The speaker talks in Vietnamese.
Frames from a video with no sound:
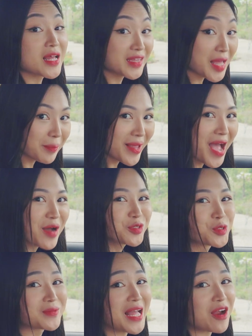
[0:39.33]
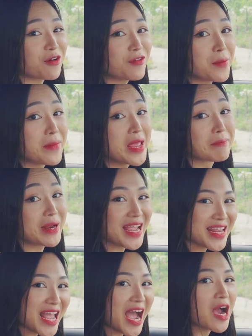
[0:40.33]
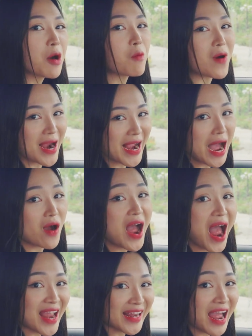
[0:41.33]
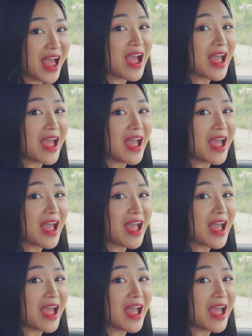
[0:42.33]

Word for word: Tiếp theo chúng ta có phần mềm nghe nhạc không quảng cáo iK